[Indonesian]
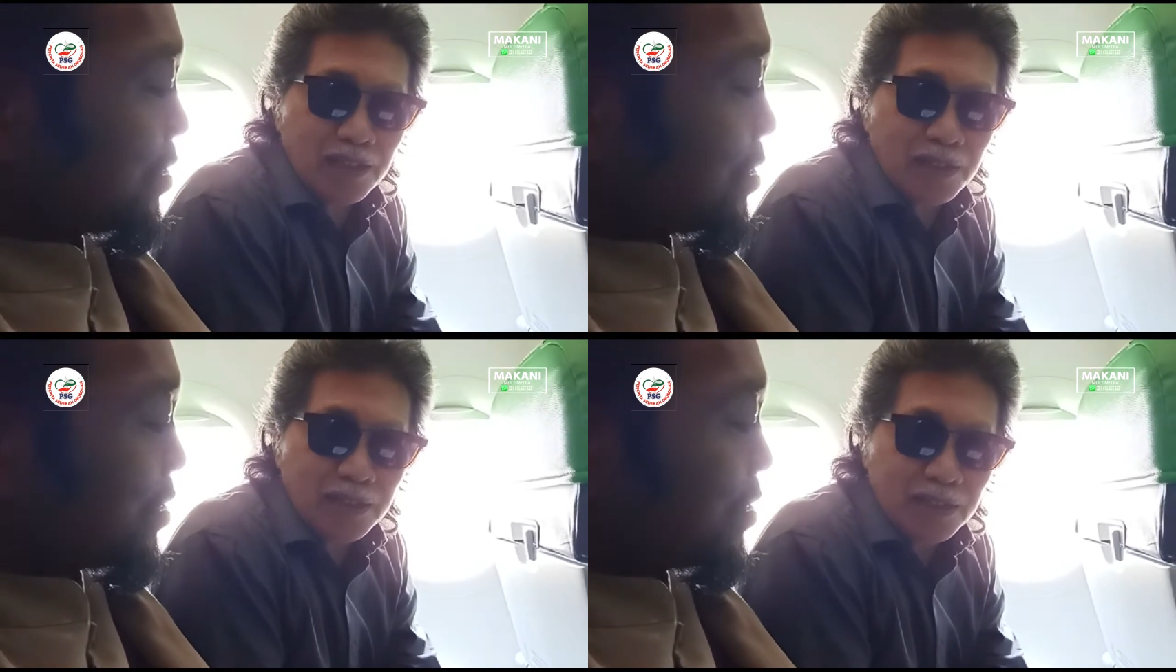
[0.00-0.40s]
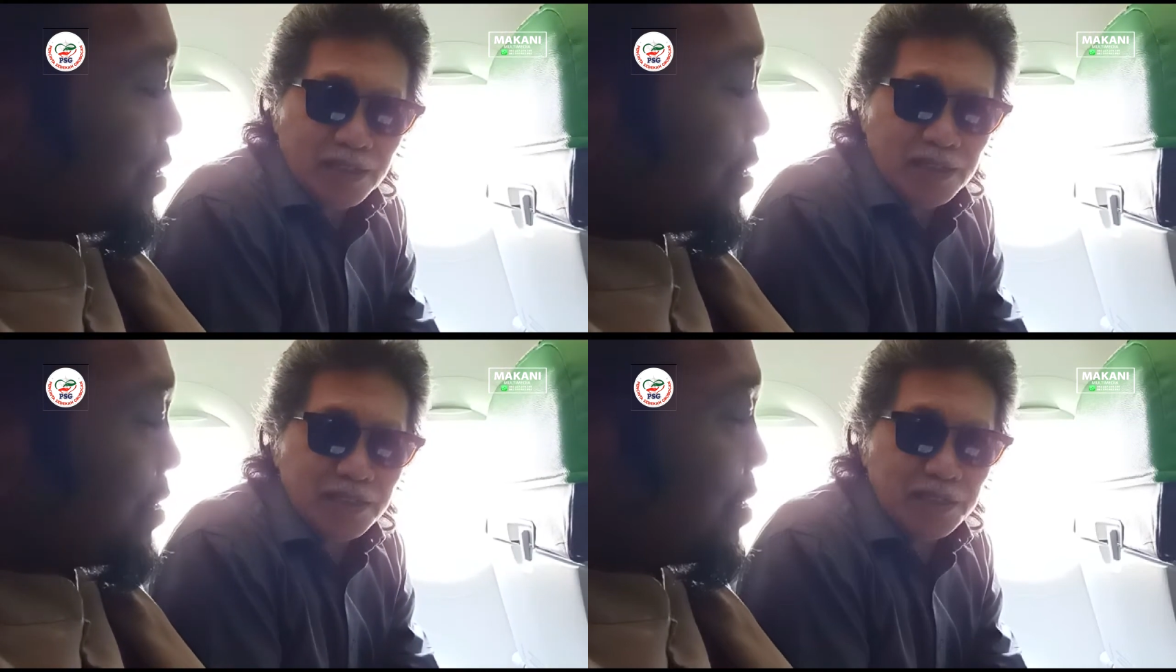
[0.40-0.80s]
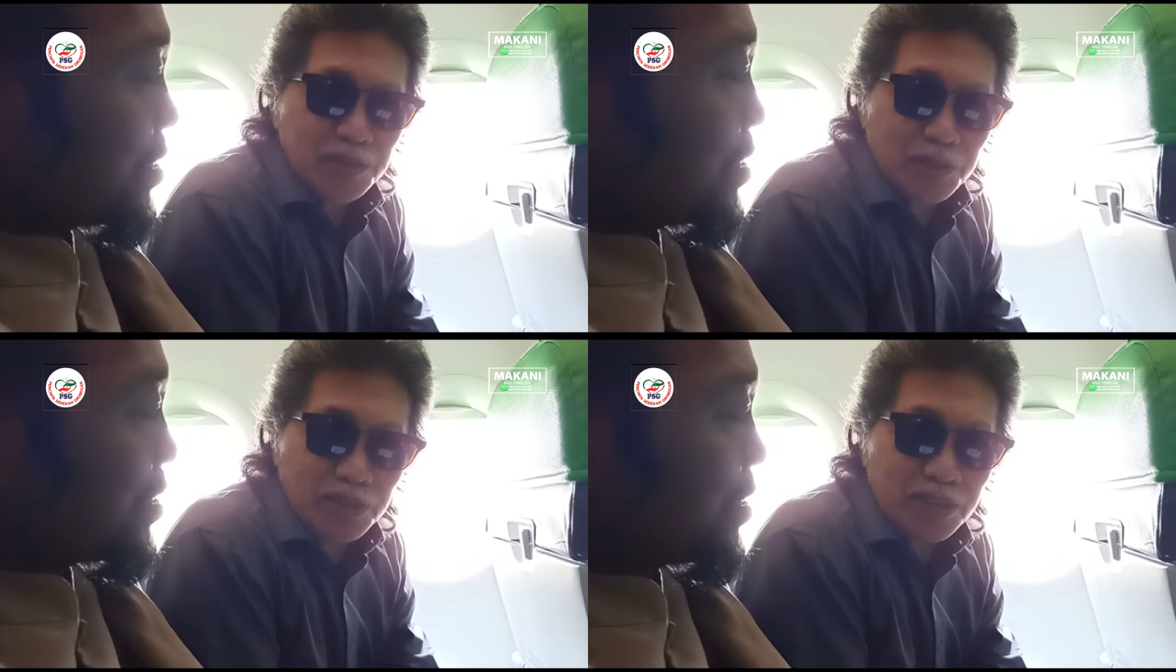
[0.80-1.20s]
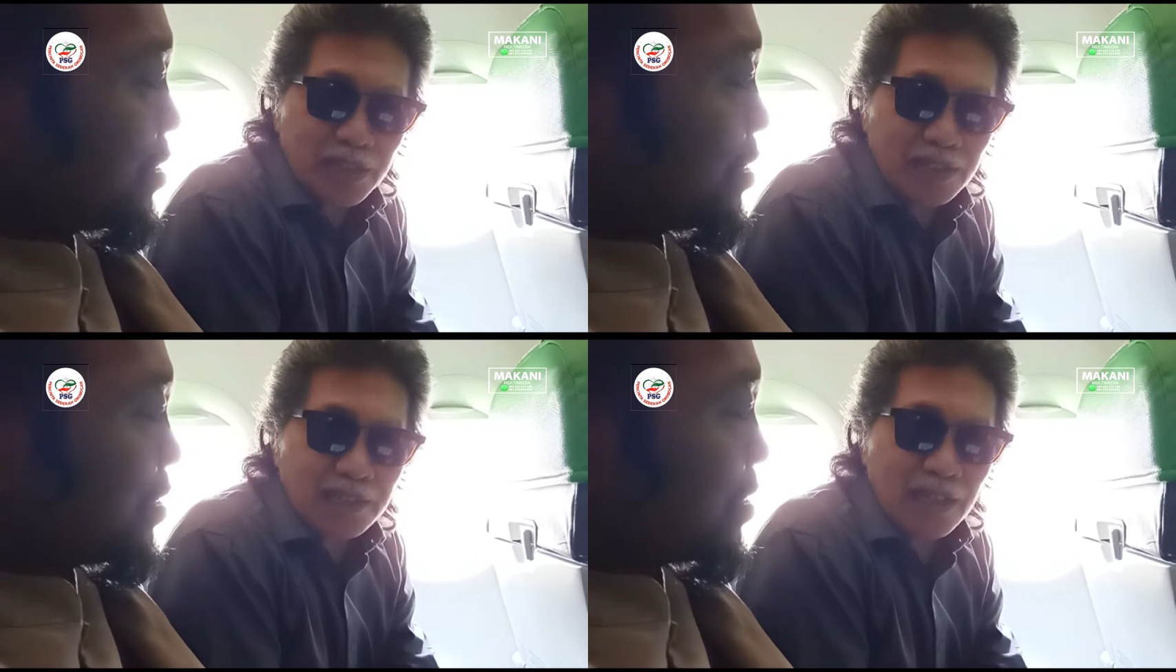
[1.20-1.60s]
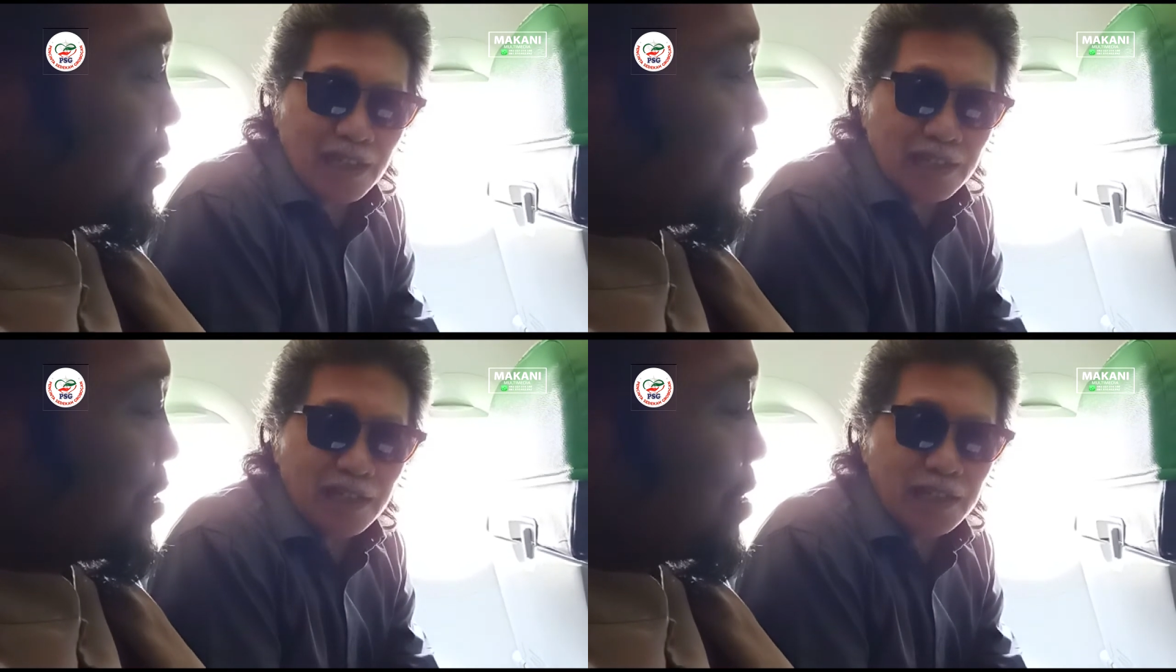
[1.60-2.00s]
Allah diurus sejak sekarang
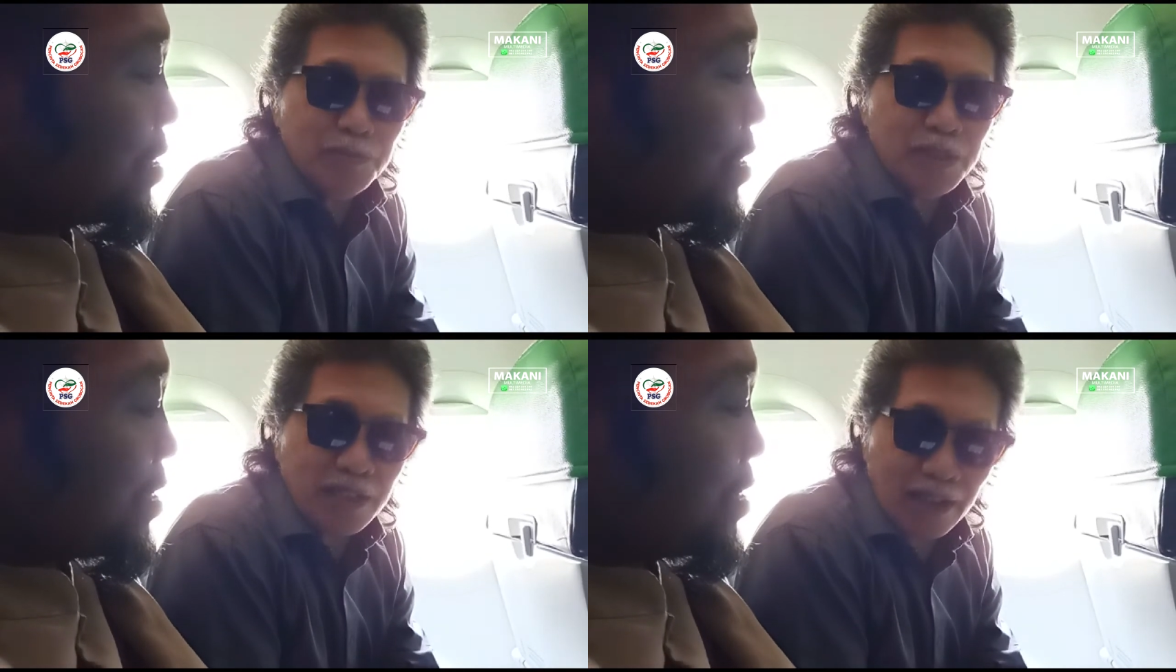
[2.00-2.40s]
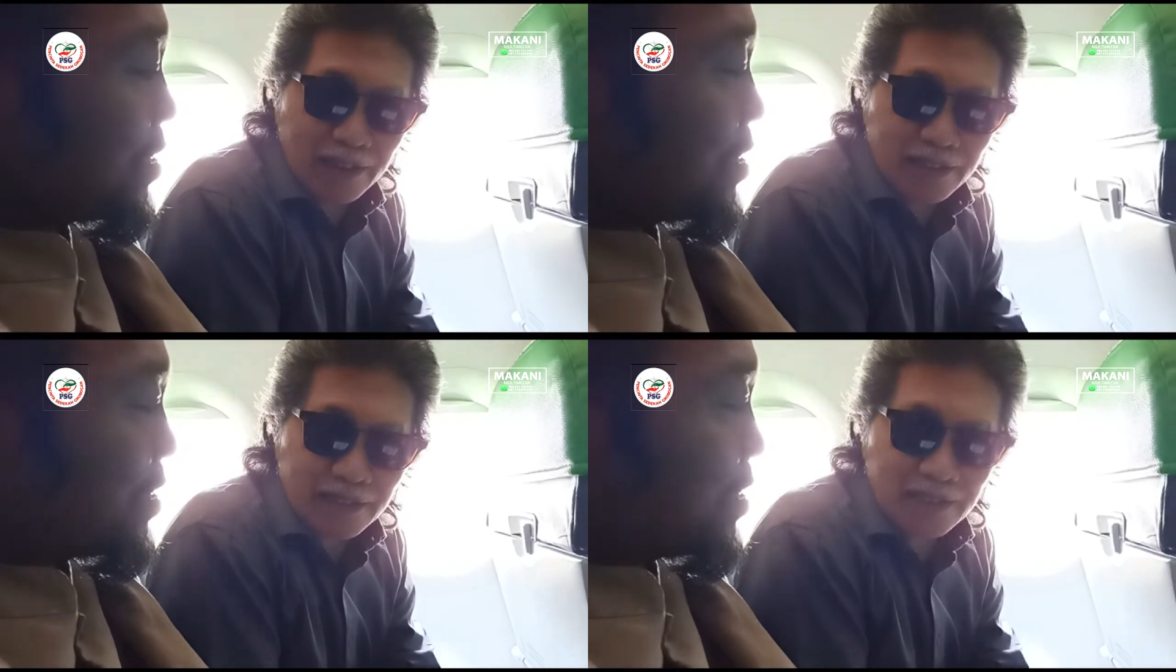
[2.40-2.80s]
dan diberkahi.